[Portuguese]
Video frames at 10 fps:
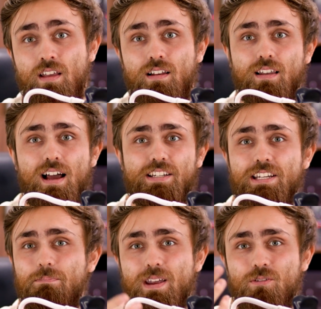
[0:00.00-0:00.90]
Lá a
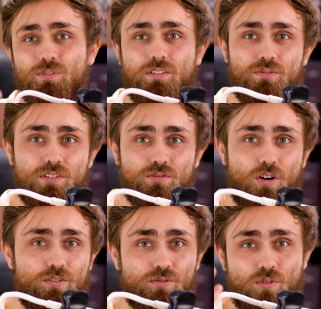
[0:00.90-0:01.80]
gente pergunta nos
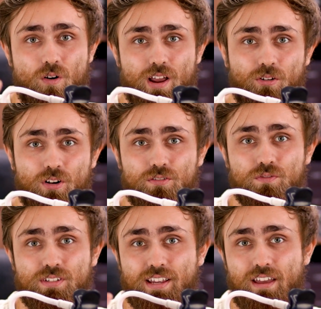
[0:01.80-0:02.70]
stories qual relógio
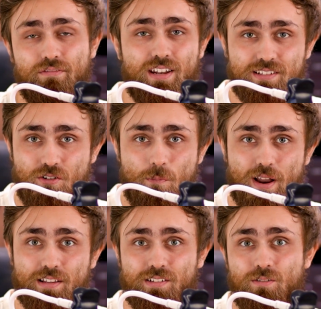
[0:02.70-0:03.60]
você quer ver nessa
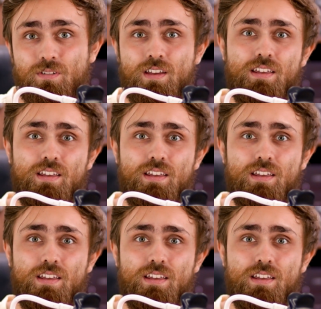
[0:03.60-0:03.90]
comparação